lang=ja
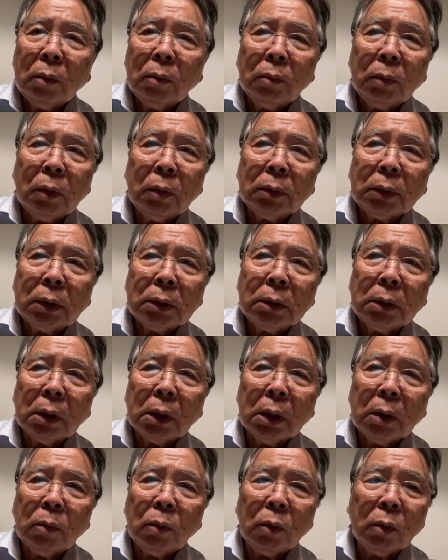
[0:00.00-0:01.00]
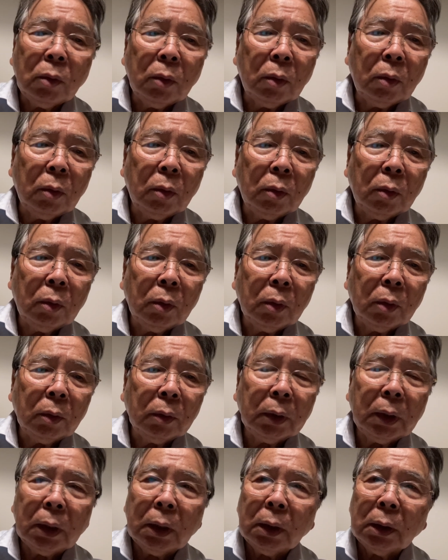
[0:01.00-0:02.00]
まあ私なんかもこう
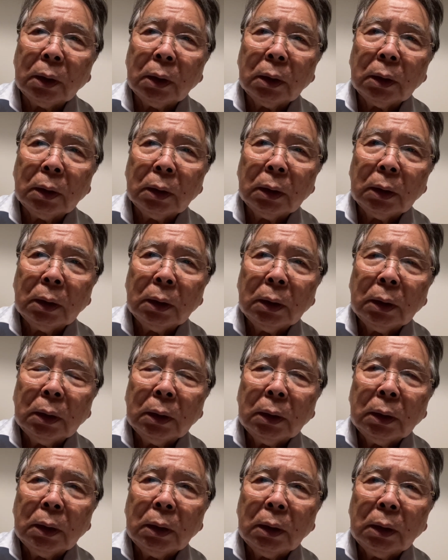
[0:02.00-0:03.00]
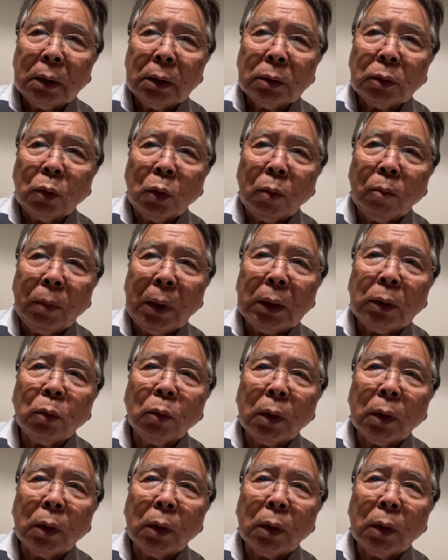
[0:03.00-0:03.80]
ねその目と